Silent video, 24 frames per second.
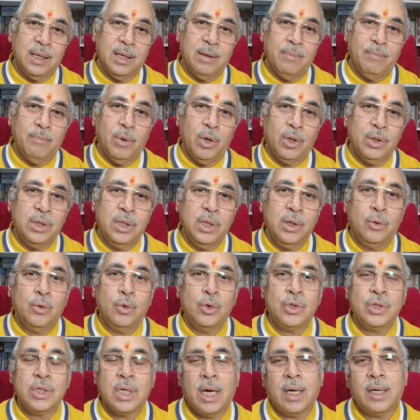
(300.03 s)
हैं बौद्धिक
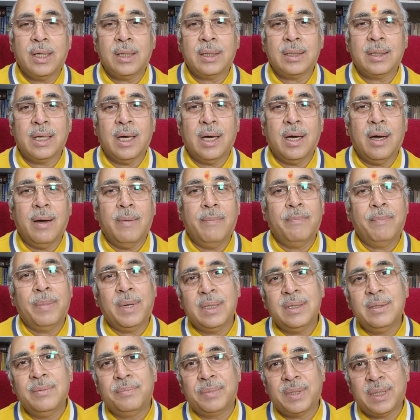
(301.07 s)
कुशाग्रता
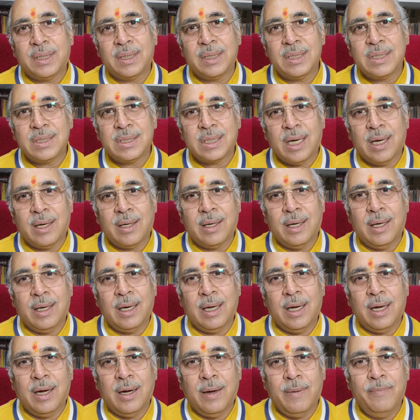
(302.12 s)
पद प्रतिष्ठा का
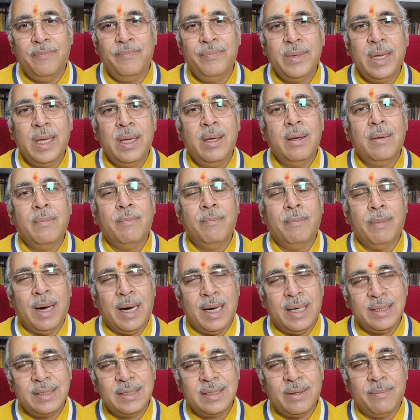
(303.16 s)
लाभ
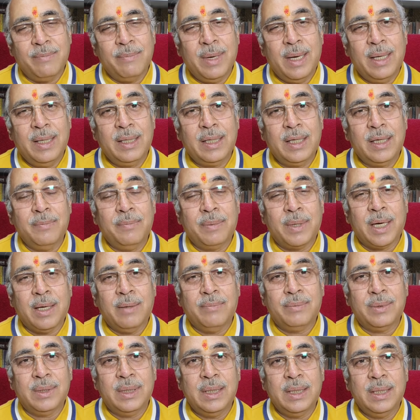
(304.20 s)
मान सम्मान की
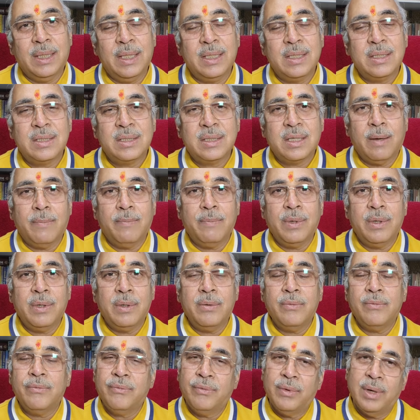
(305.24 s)
प्राप्ति ये सब
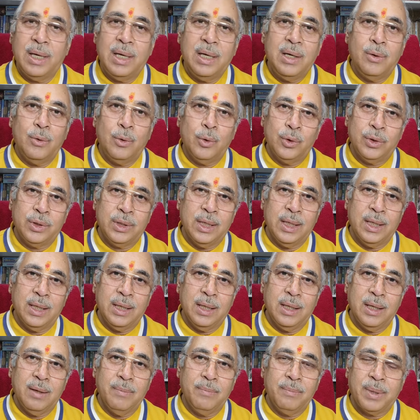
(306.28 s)
फल होते
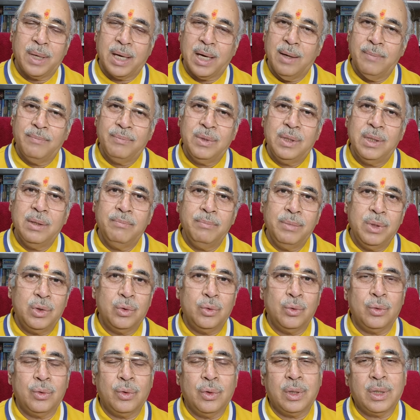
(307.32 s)
हैं प्राप्त
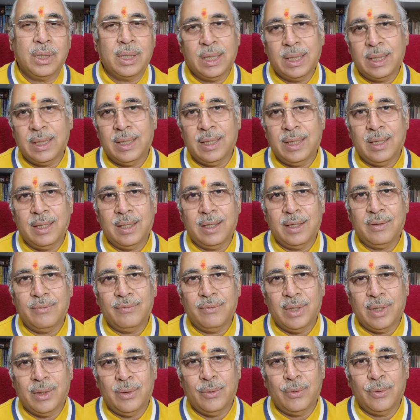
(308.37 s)
मिथुन और कन्या लगन
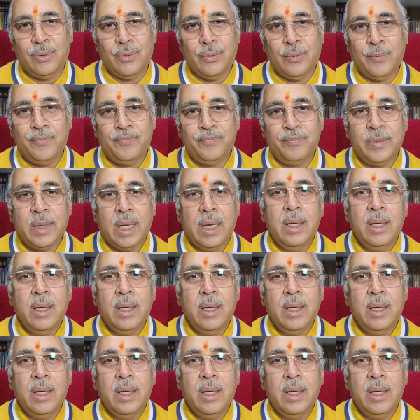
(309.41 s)
वालों को